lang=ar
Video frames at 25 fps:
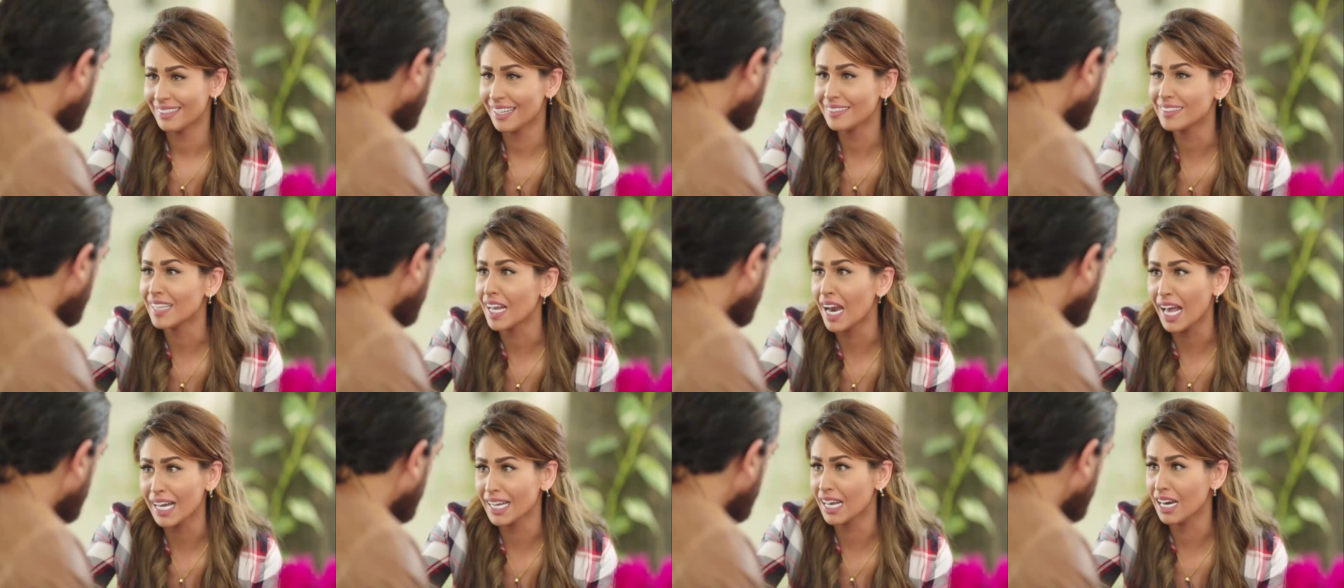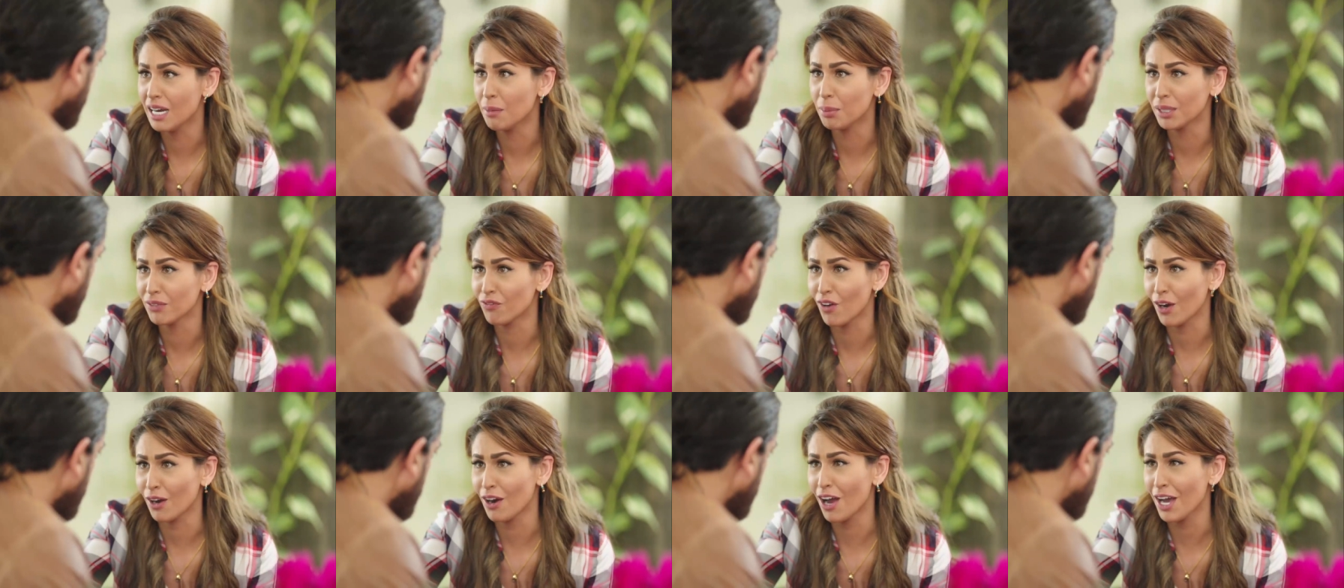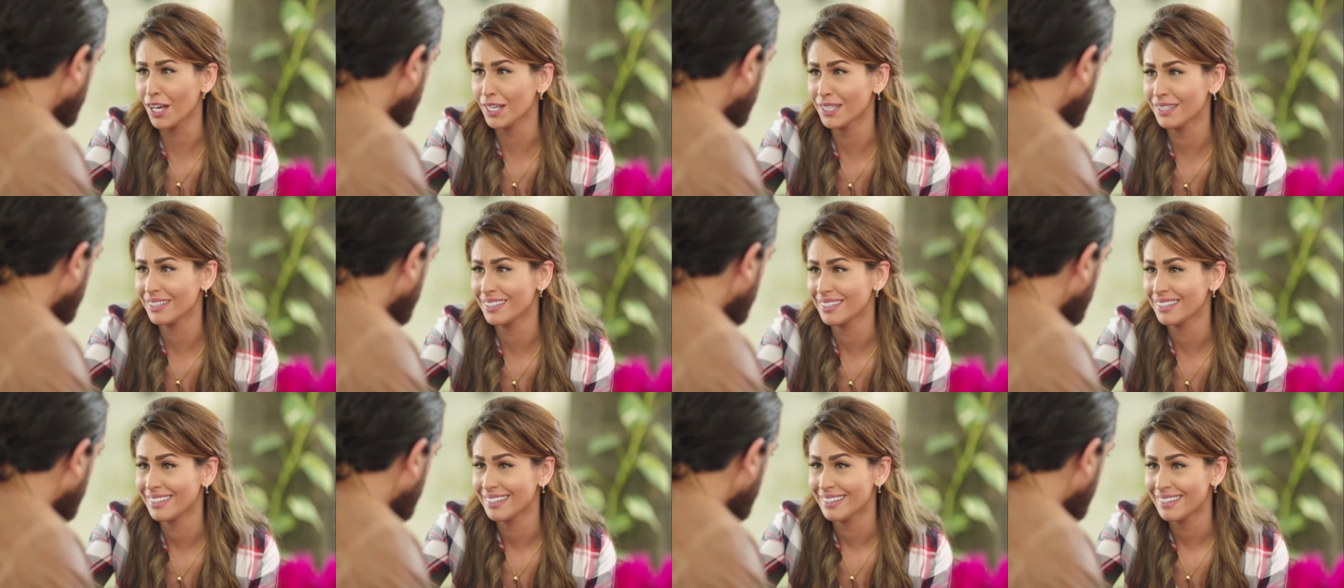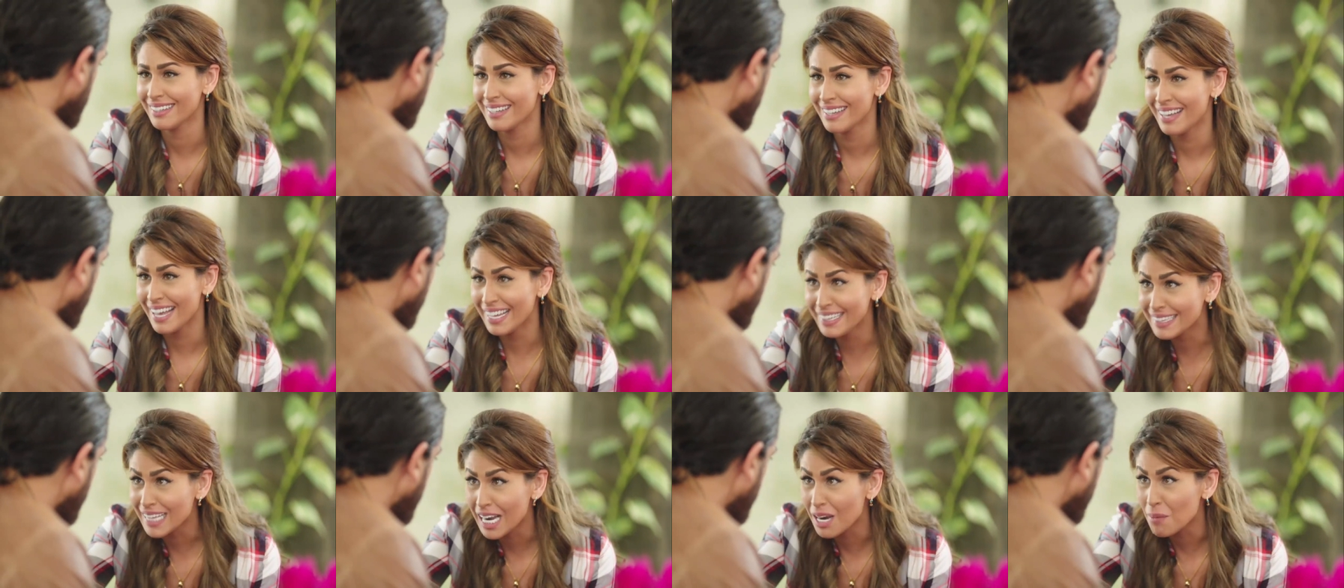ده انت الحاجه اللي بتفرحني
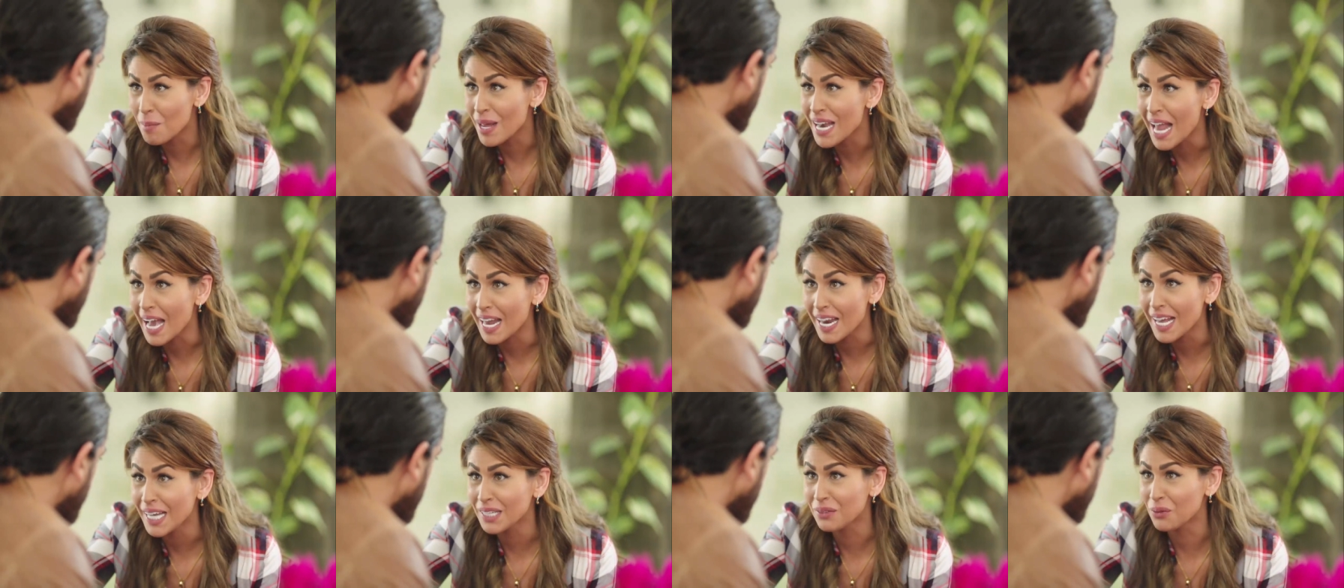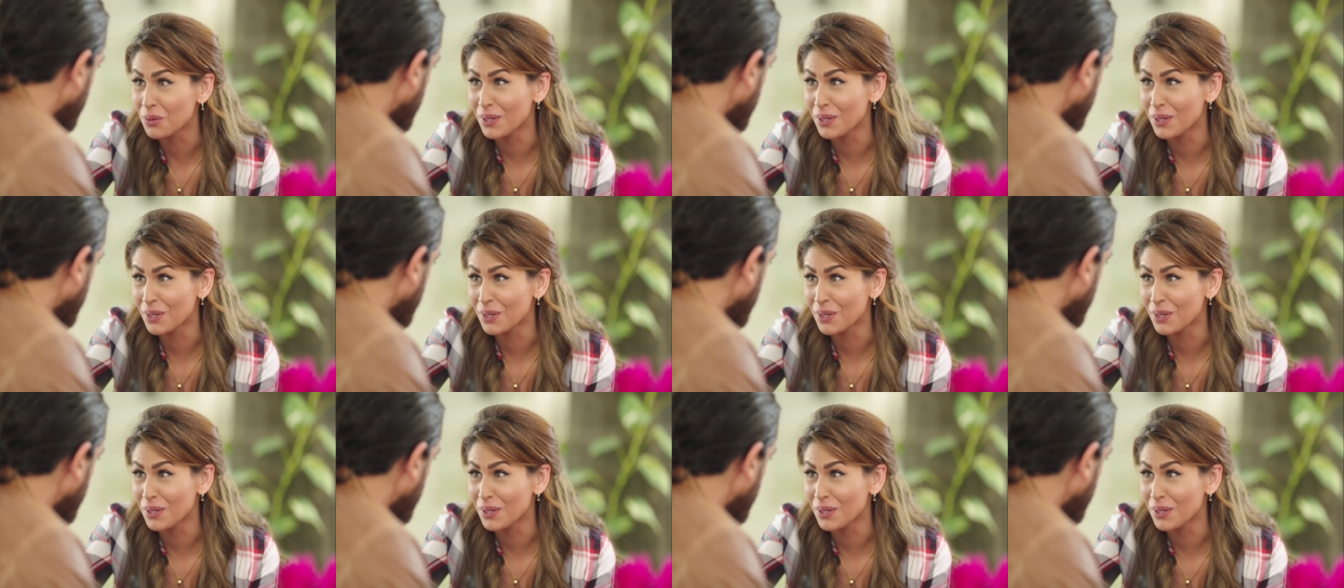انت اللي مالي عليا